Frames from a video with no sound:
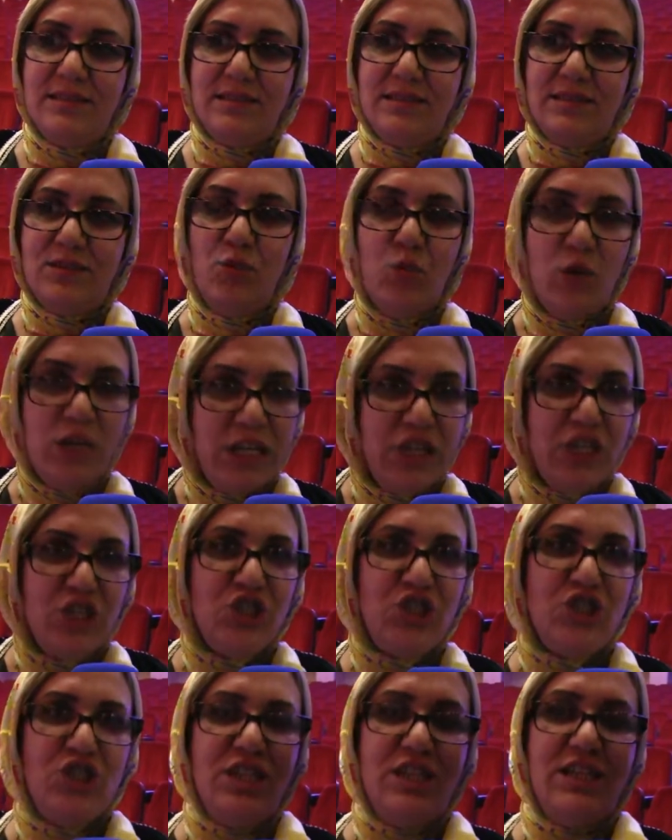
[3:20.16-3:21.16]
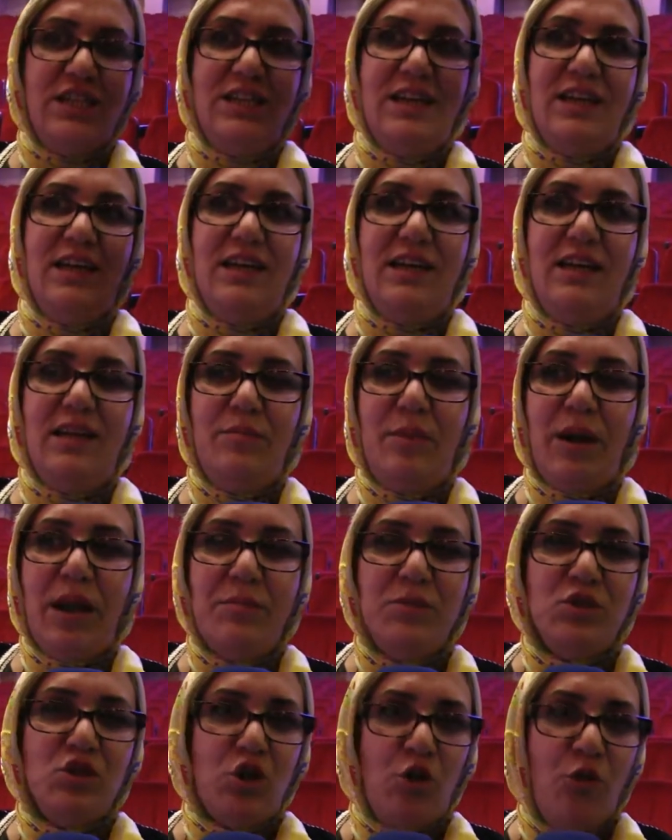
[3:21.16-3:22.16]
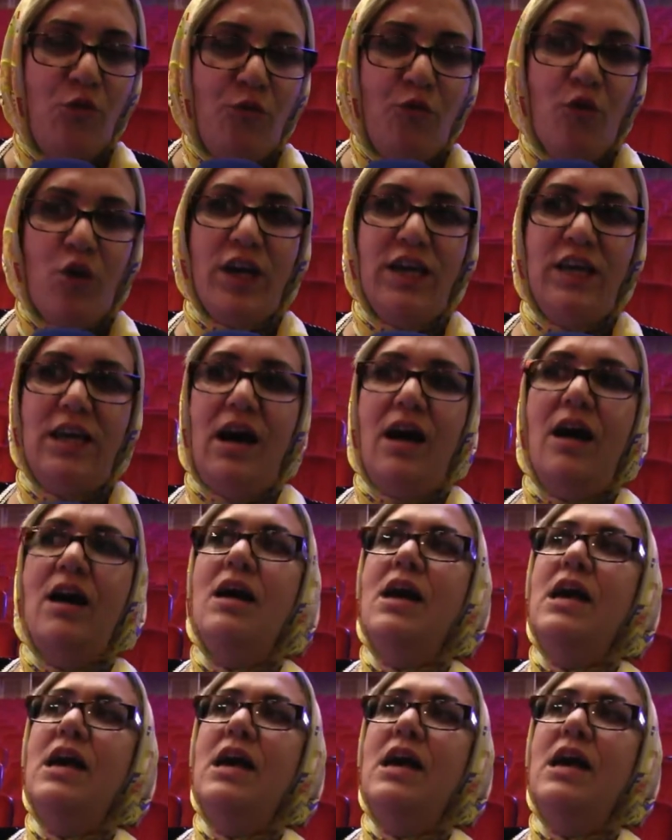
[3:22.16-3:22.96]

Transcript: توليج آه، البرامج الأفقية